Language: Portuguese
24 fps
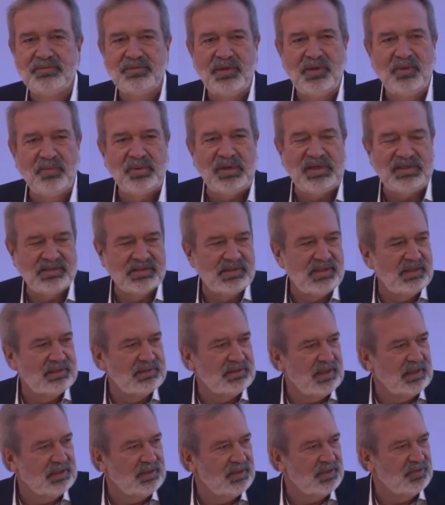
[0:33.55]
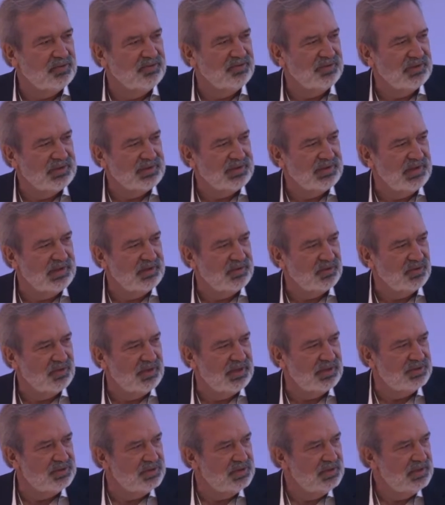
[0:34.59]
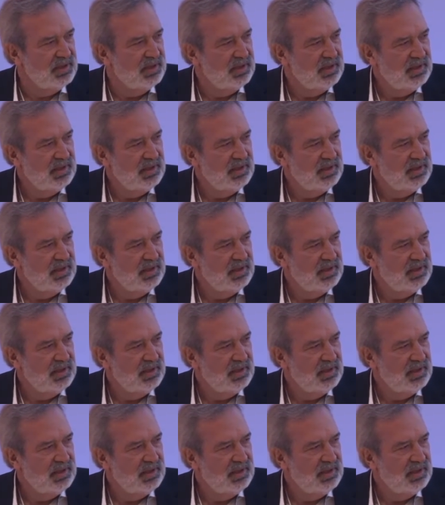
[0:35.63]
É um prazer estar aqui com vocês hoje.